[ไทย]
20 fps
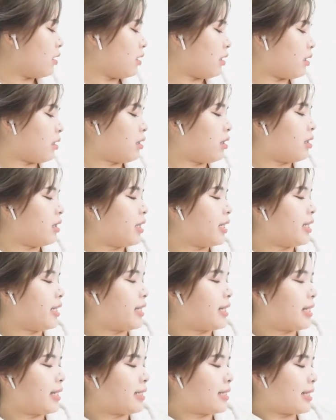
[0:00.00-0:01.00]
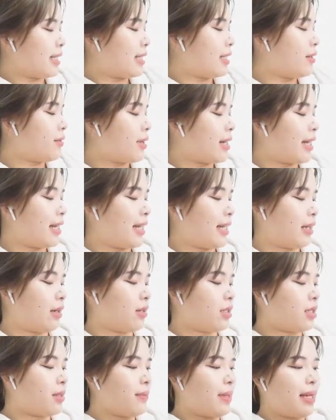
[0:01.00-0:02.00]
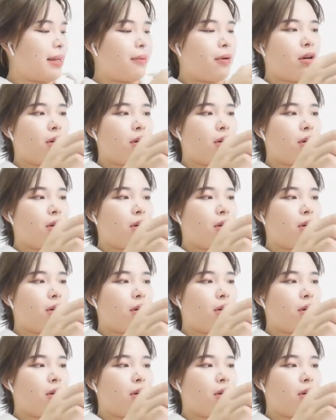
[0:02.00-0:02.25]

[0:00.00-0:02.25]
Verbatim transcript: แล้วก็ในในเซตเดียวกันนะก็จะมาพร้อม